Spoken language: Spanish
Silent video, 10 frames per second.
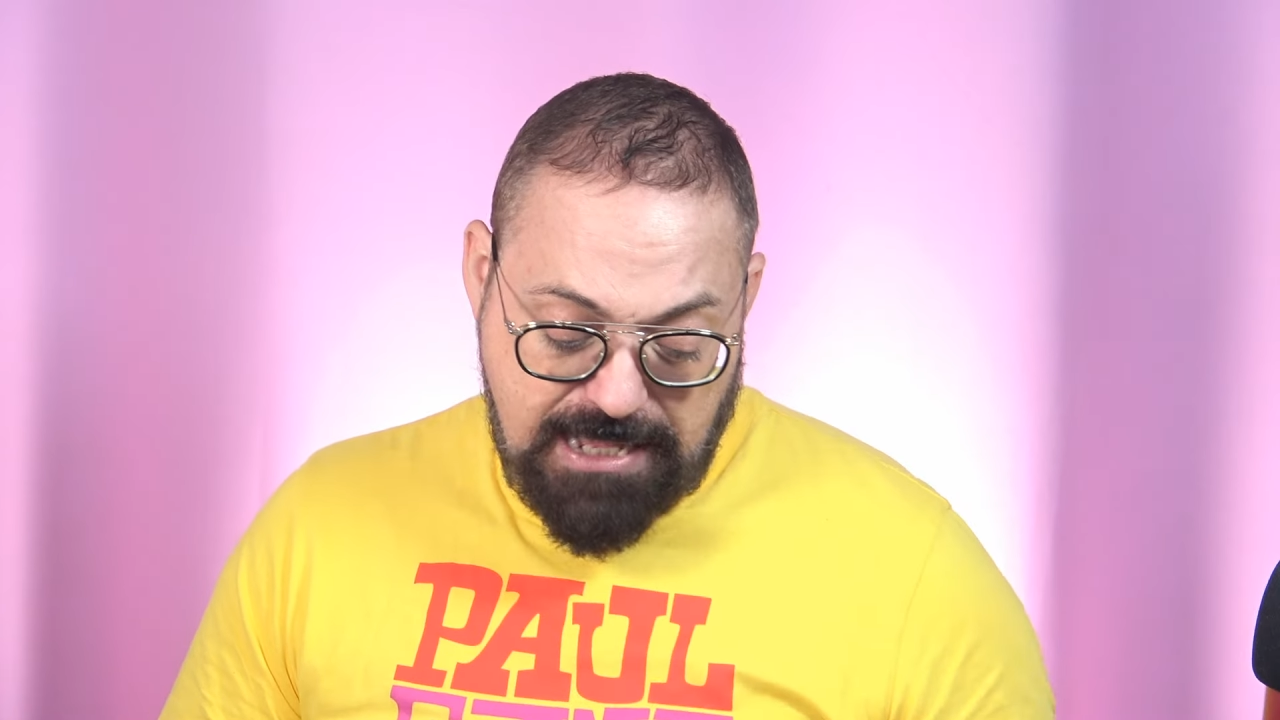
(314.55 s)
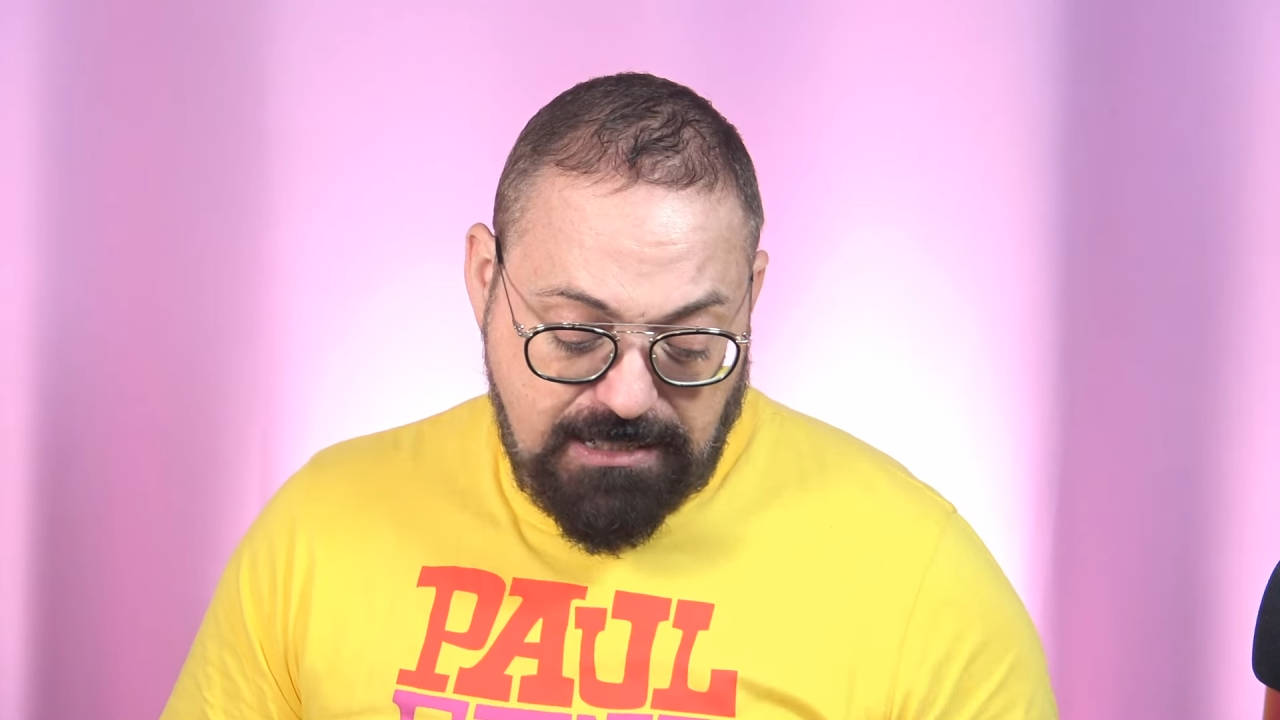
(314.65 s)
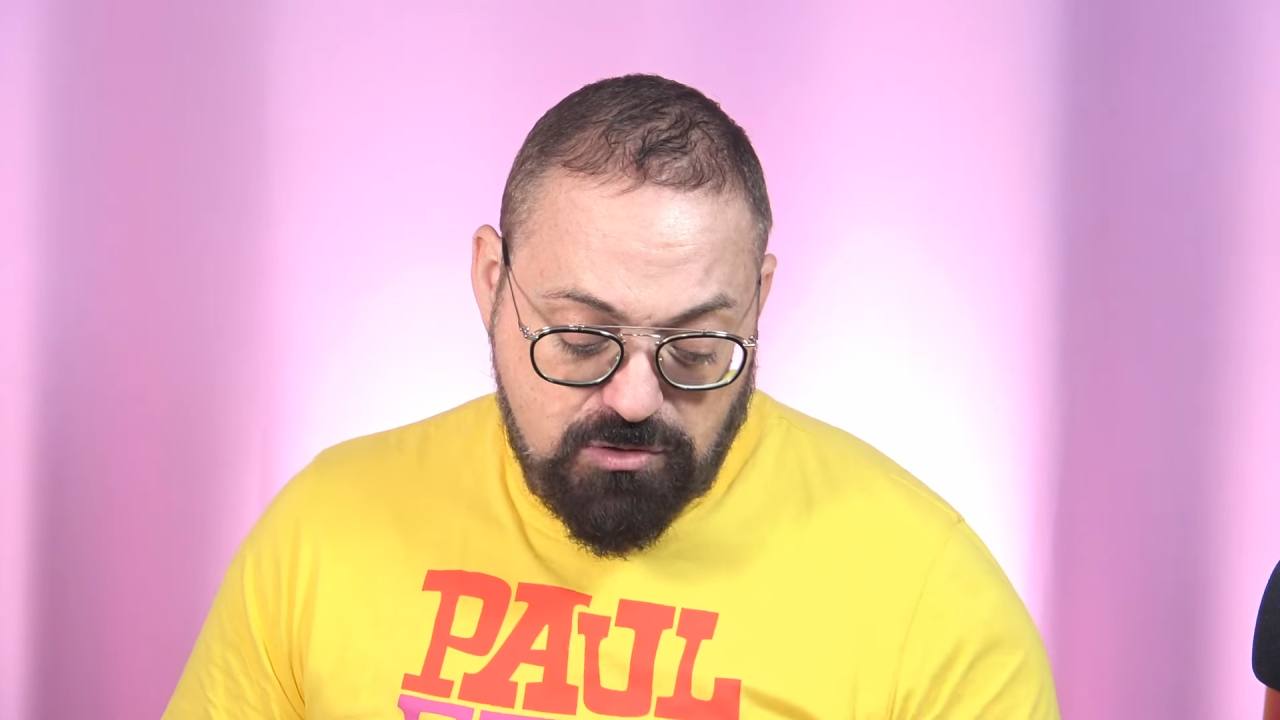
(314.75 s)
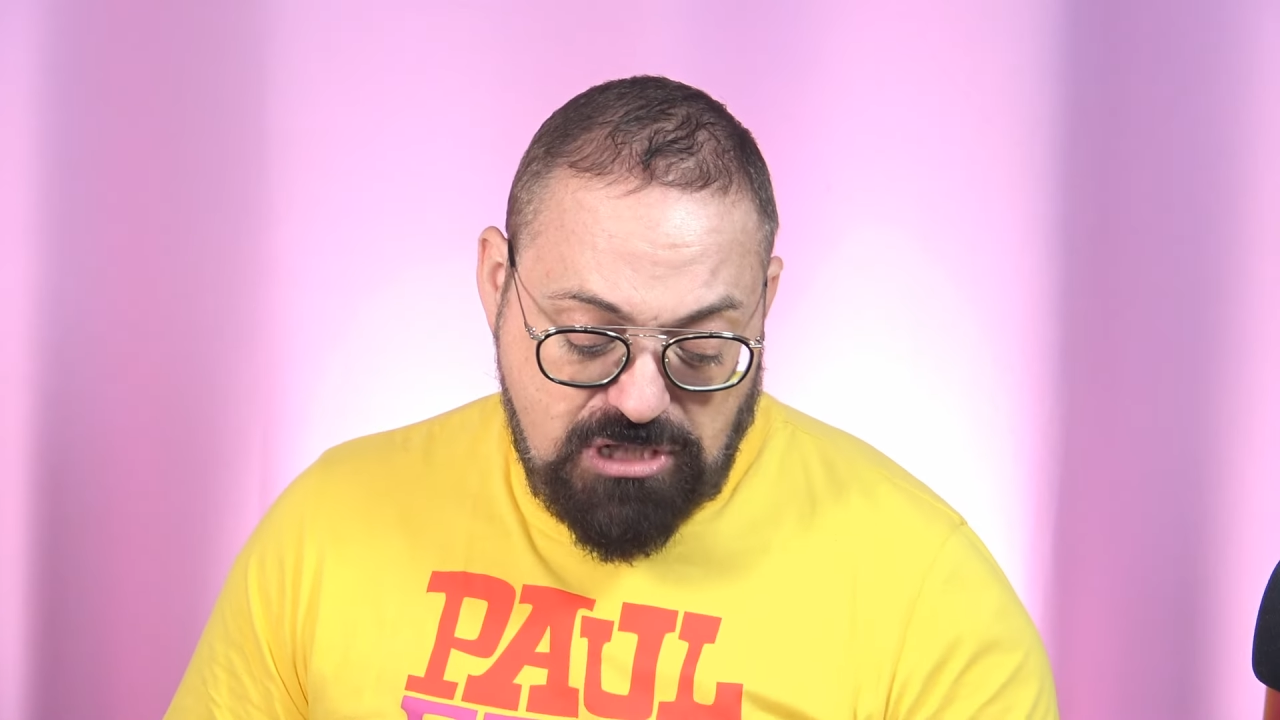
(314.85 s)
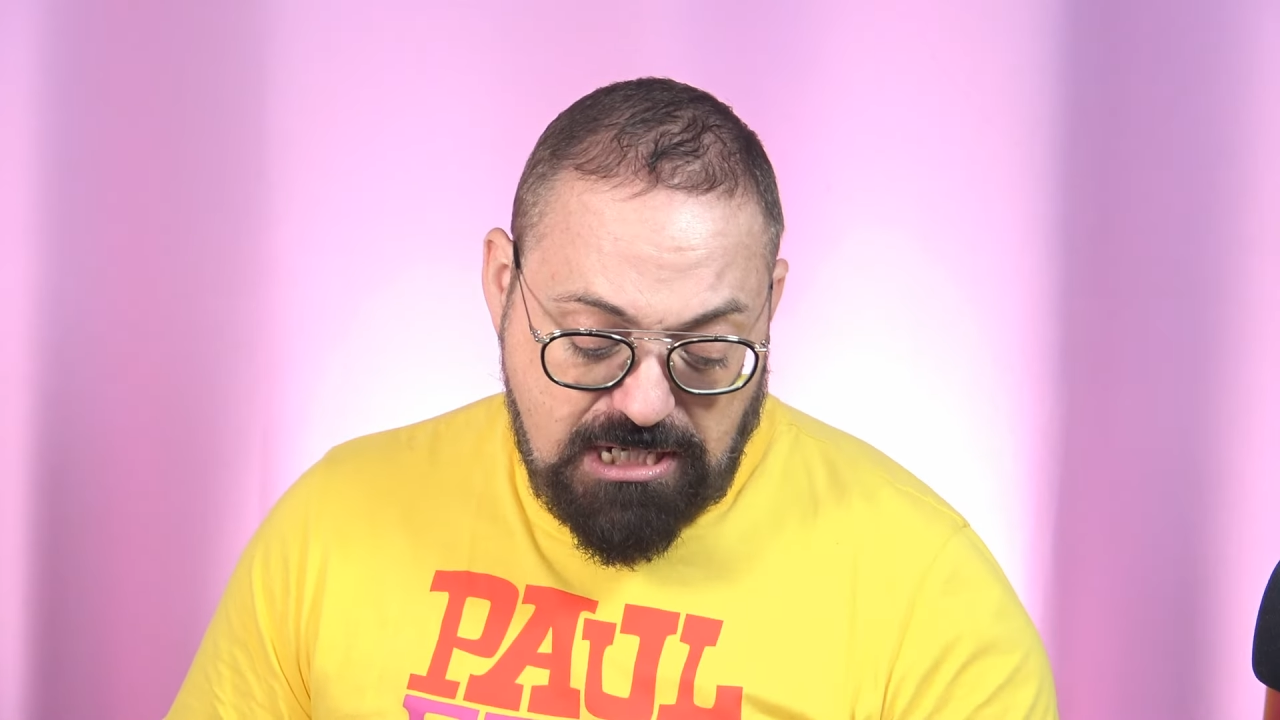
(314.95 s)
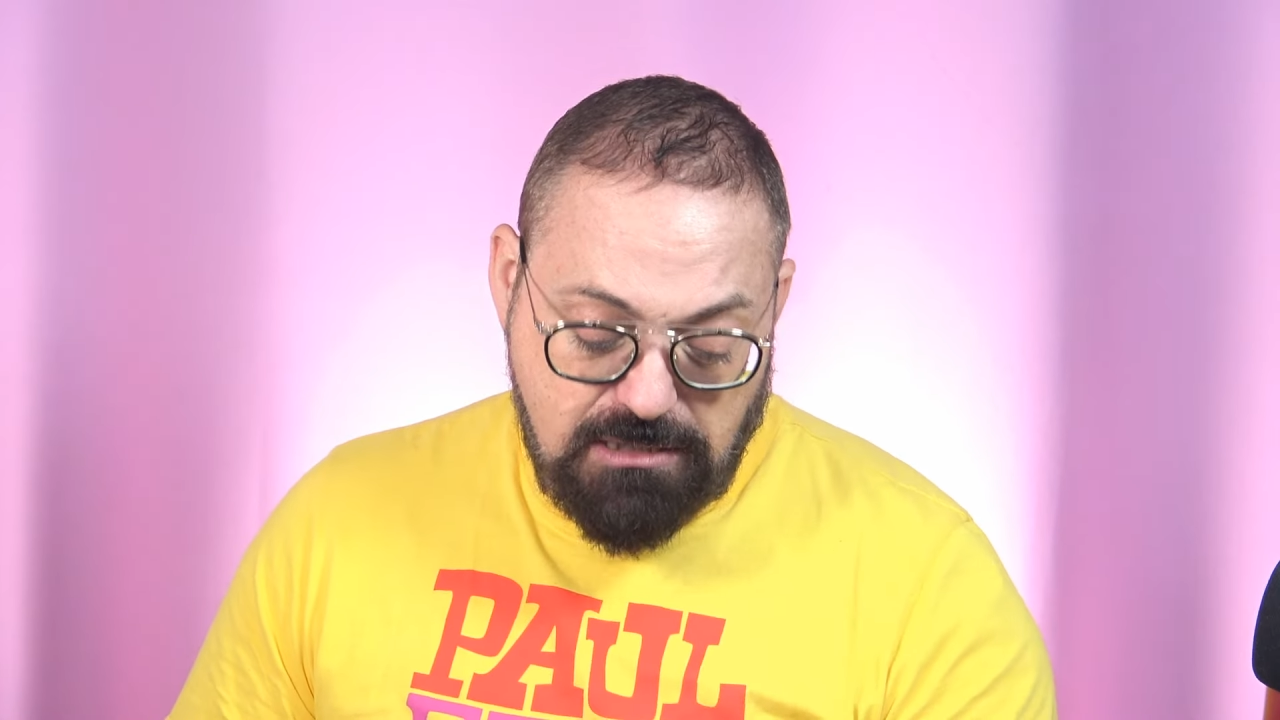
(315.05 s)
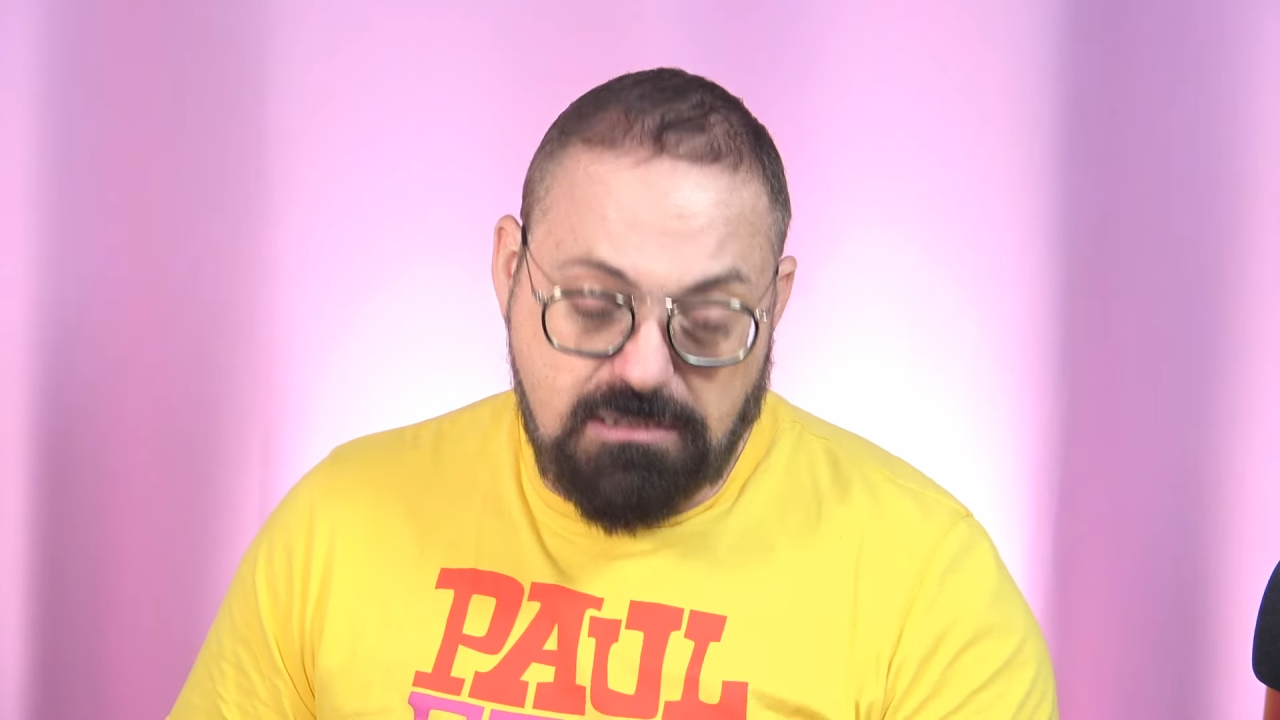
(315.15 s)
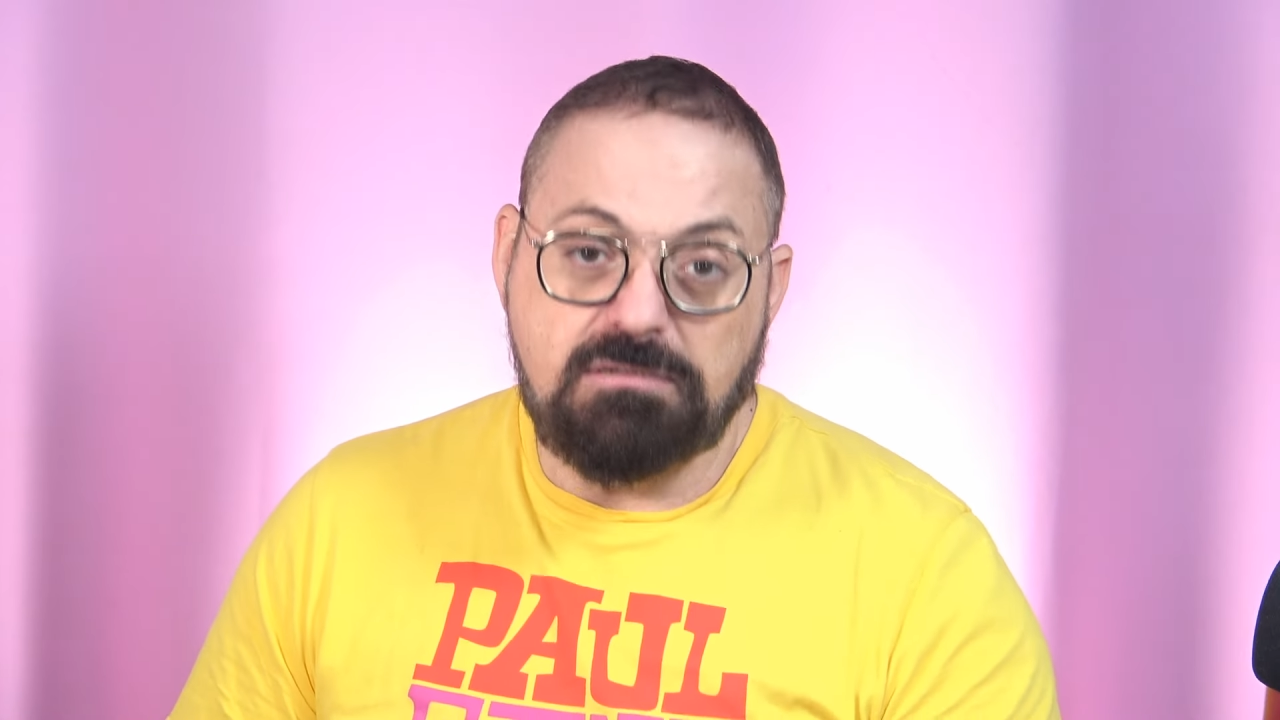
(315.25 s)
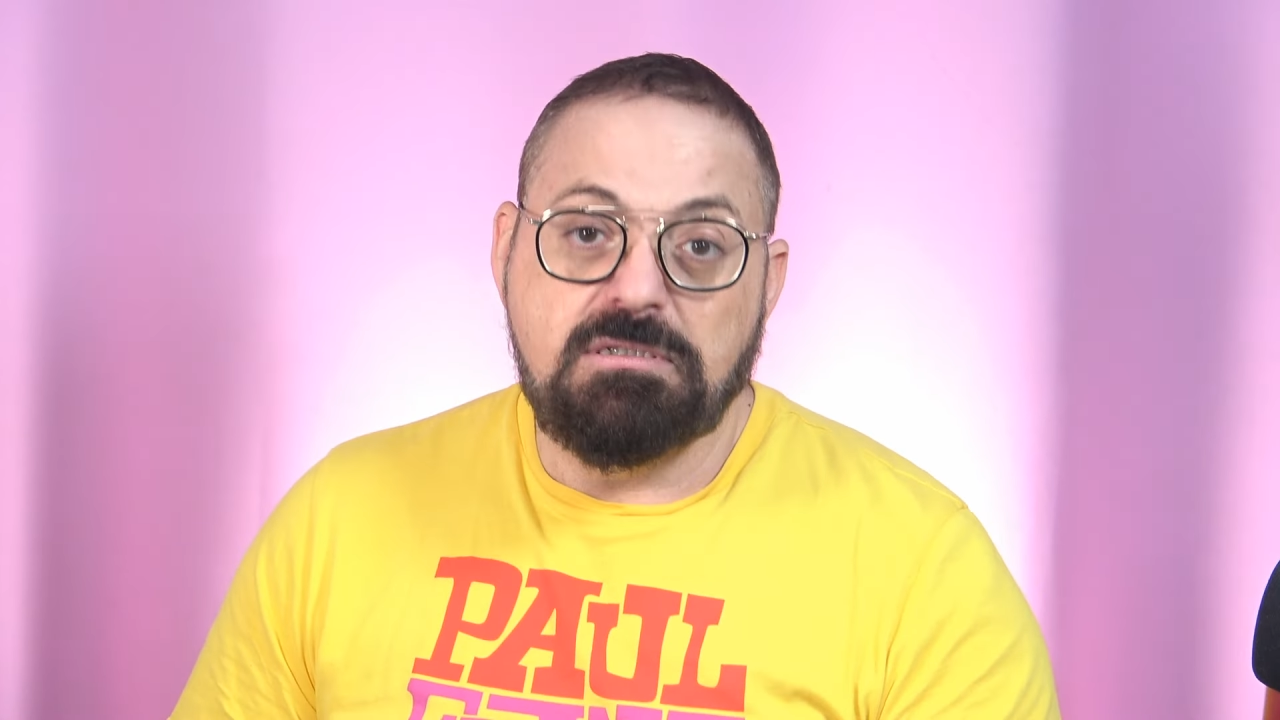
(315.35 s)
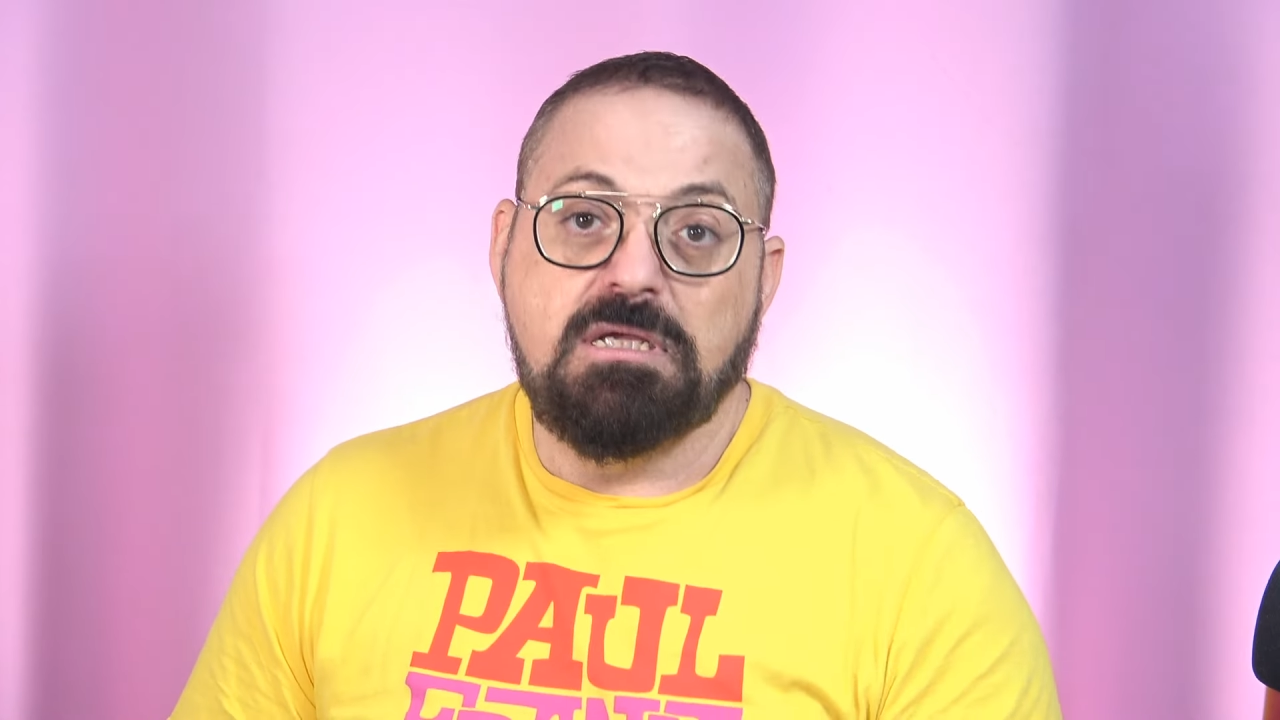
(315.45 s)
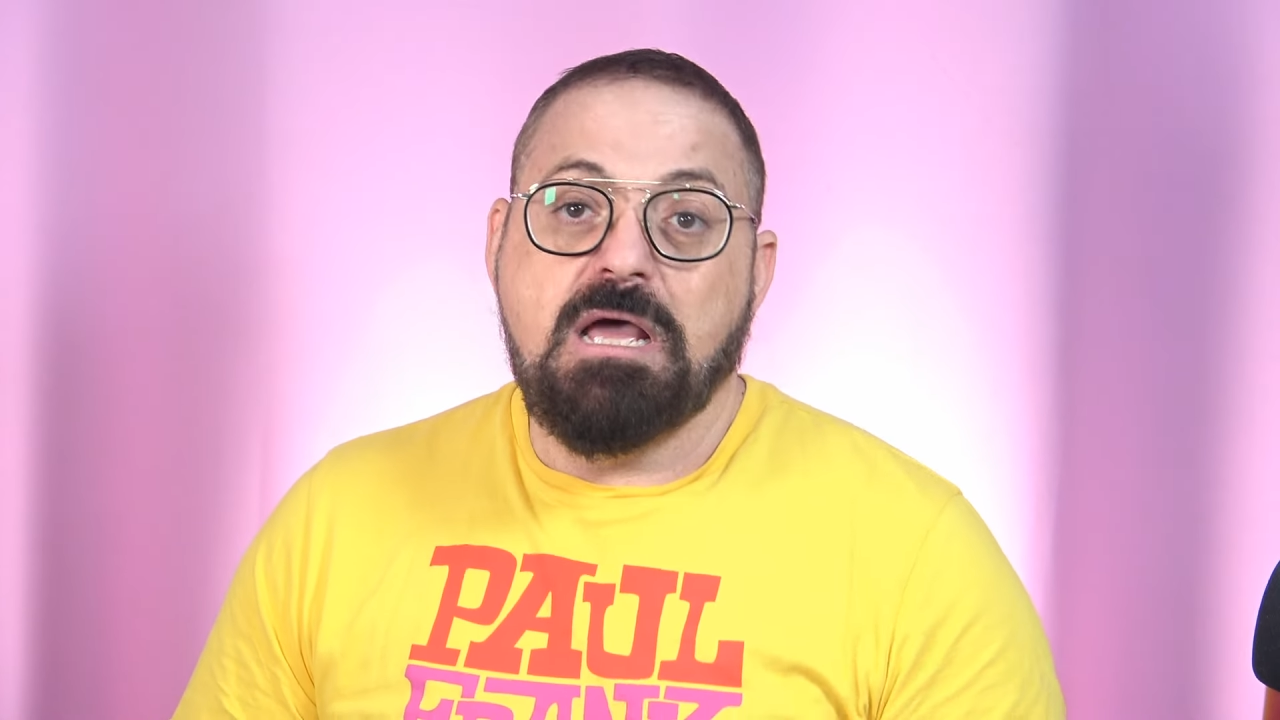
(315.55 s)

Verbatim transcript: hay que usarlo,